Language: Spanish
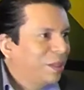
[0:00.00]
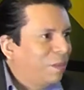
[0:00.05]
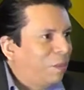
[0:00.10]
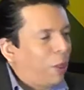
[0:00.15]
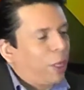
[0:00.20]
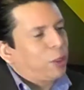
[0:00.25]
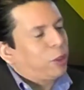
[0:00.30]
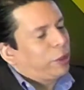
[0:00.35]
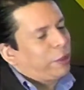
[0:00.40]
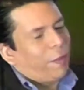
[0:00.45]

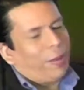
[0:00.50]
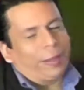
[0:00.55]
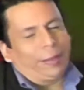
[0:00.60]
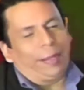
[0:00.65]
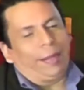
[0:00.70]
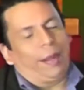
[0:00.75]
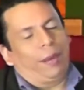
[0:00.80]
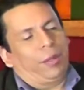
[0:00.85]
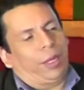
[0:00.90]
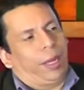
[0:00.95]
Por eso se
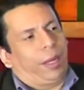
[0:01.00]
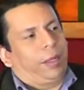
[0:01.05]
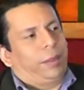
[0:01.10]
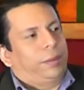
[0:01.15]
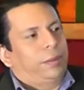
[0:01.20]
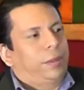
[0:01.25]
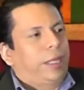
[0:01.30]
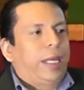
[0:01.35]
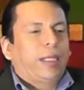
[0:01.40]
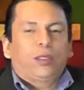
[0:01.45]
mantiene bien.
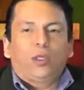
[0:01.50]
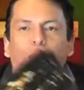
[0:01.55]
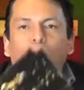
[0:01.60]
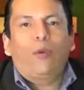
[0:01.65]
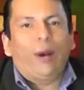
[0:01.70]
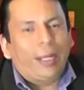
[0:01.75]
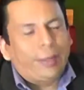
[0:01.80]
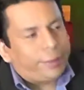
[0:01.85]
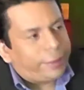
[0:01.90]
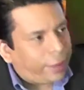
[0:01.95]
Y es un
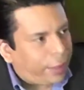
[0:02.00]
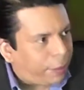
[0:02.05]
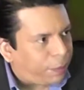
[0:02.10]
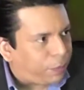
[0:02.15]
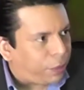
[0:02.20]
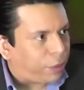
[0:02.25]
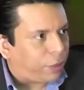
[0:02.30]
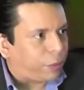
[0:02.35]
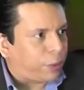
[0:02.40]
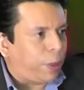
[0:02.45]
buen
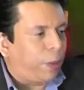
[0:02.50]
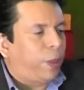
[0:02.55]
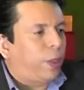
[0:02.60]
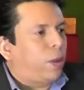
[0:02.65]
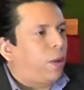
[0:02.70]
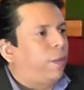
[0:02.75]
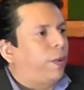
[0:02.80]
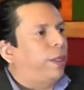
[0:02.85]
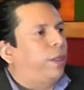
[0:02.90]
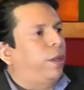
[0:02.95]
tipo. Fue mi
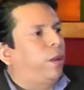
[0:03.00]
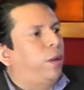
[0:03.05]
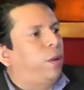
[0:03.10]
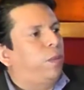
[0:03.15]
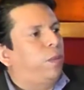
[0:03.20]
compañero